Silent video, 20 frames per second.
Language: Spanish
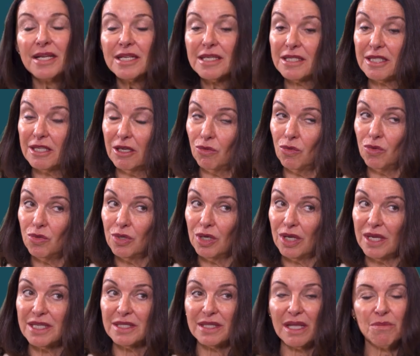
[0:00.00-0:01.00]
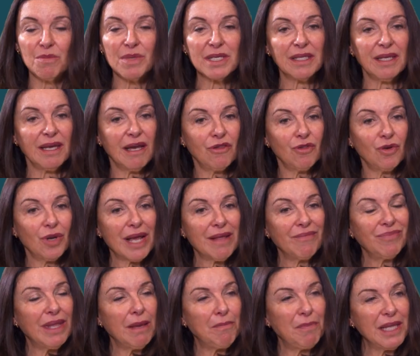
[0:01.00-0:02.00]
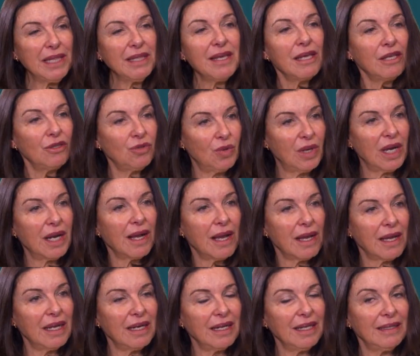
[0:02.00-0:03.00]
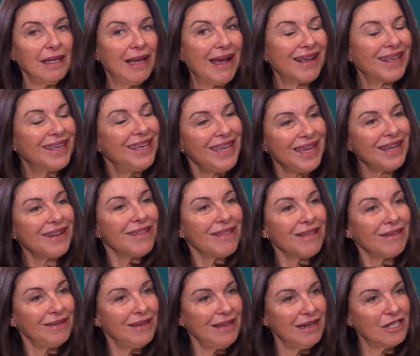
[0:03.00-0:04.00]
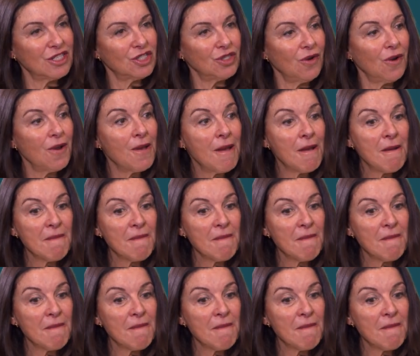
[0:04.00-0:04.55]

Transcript: según esta investigadora, depende de tu carga genética. Quiere decir eso